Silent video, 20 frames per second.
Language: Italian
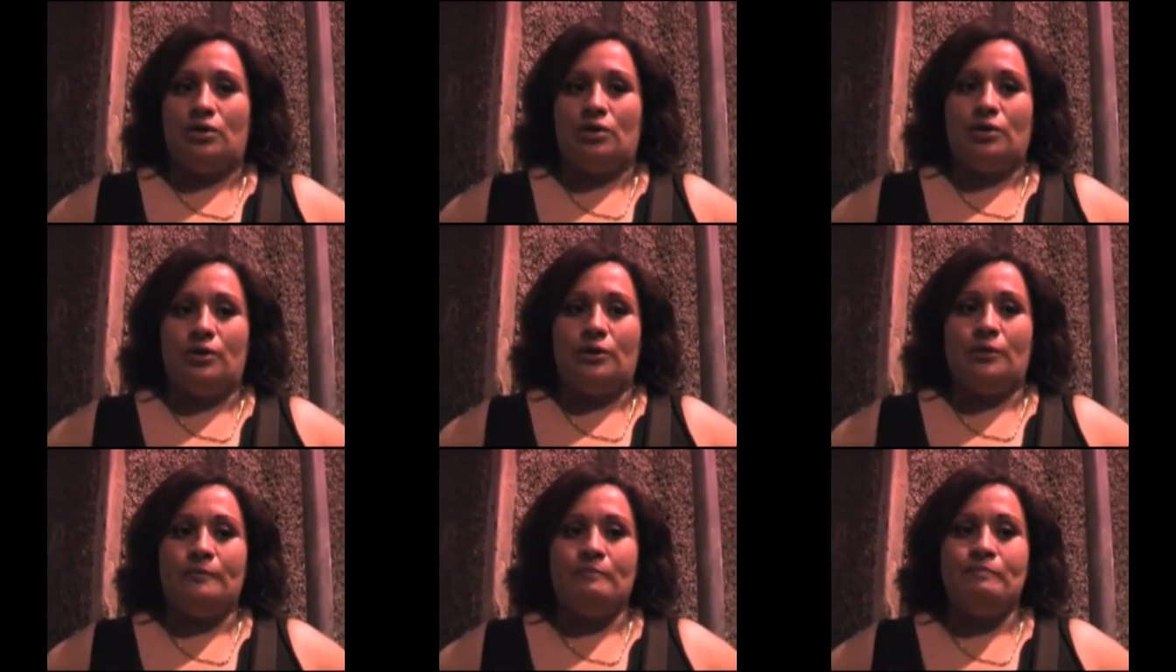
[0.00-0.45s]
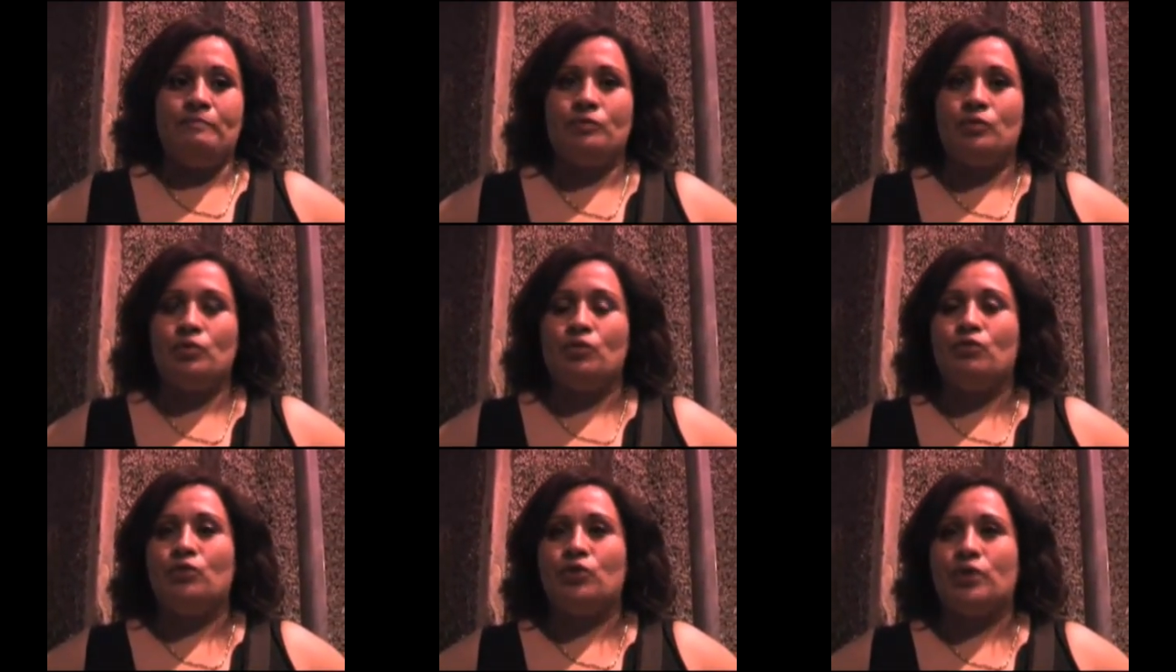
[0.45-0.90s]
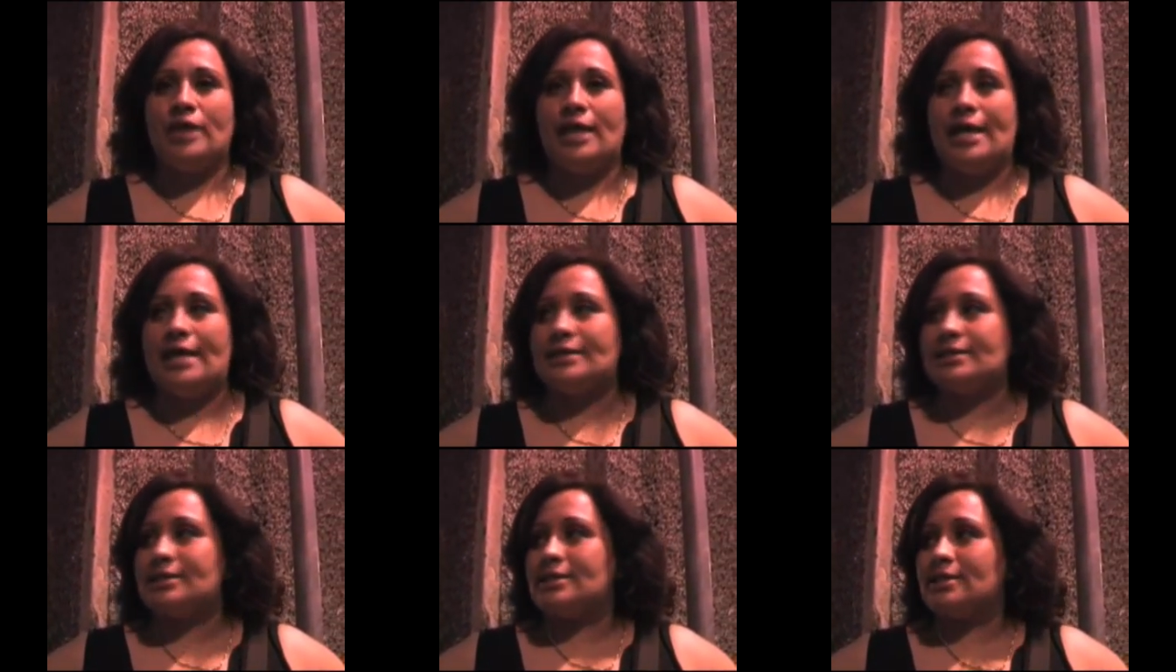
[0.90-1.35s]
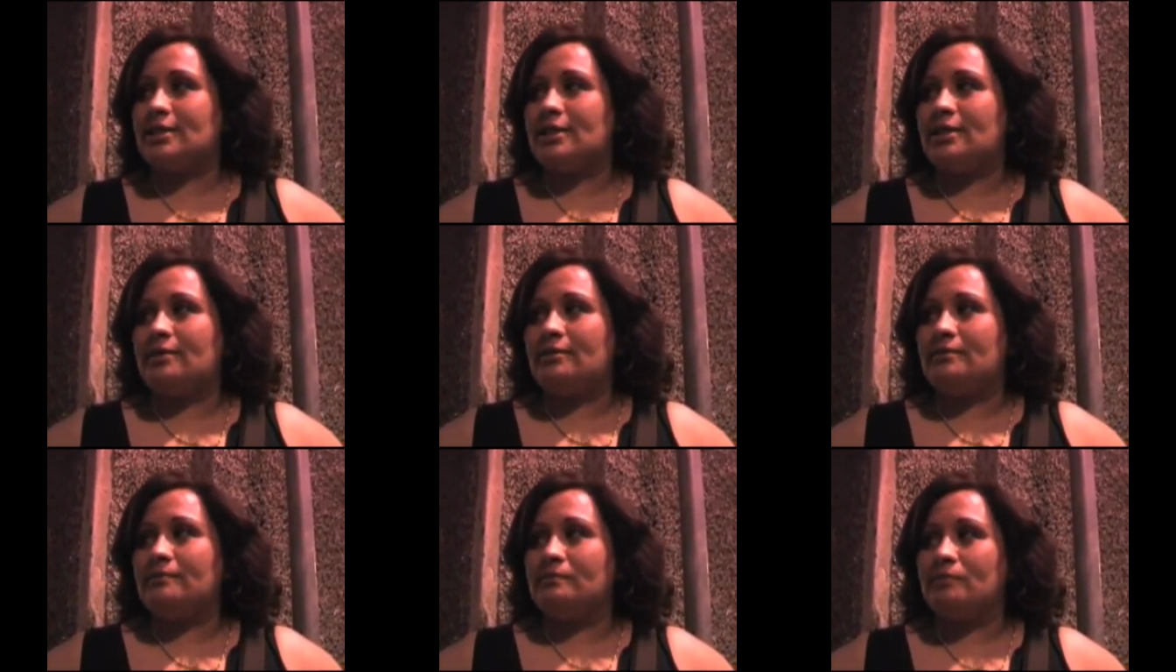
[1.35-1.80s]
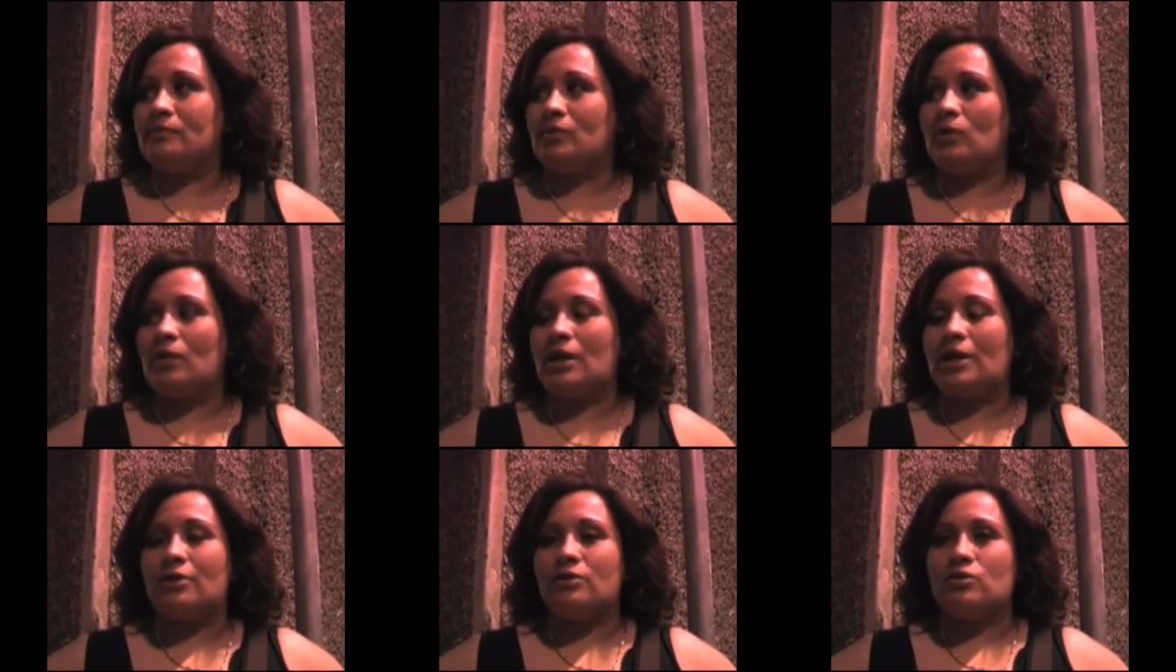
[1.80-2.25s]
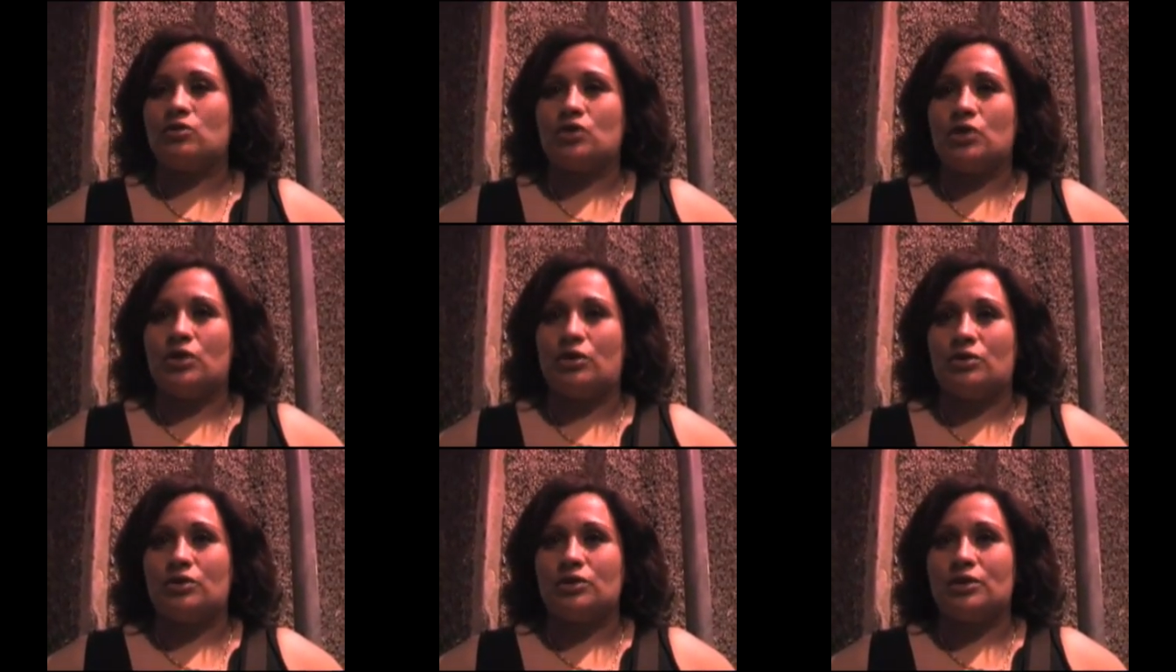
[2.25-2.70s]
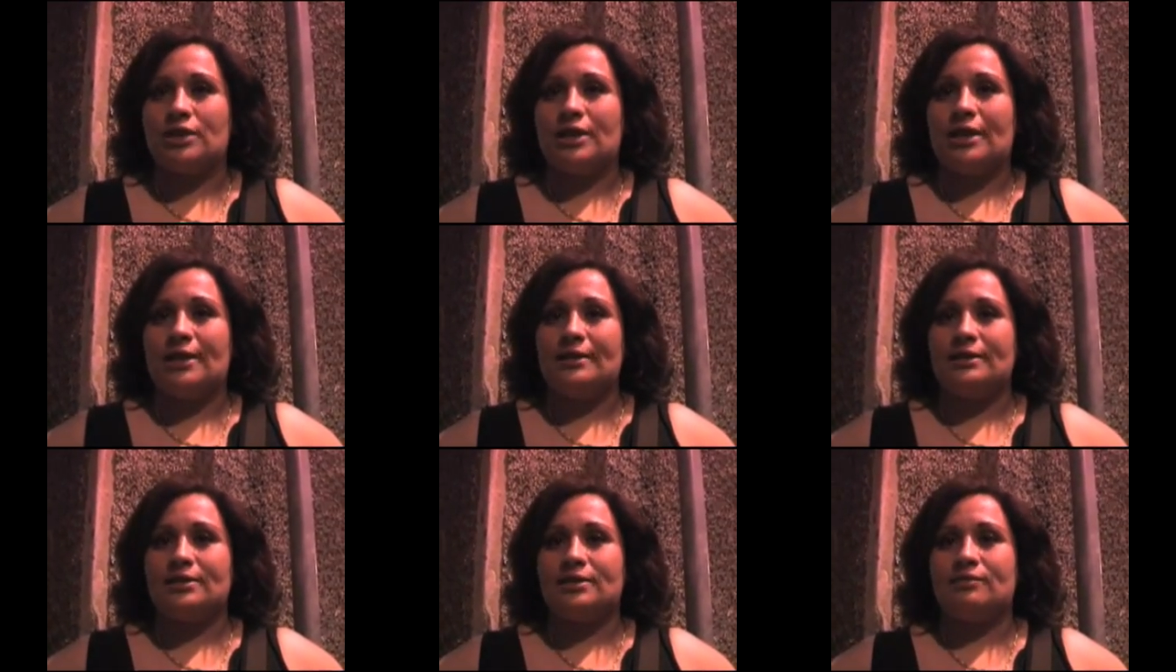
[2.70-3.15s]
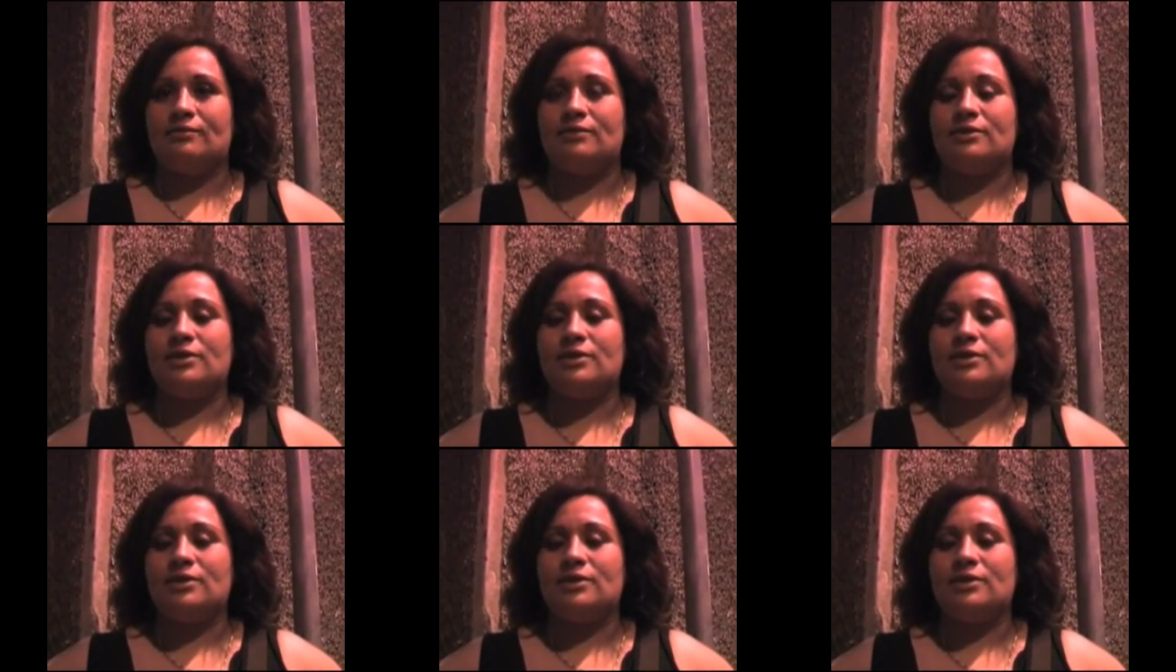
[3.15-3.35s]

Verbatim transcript: Alla base della decisione il cambio di nome del gruppo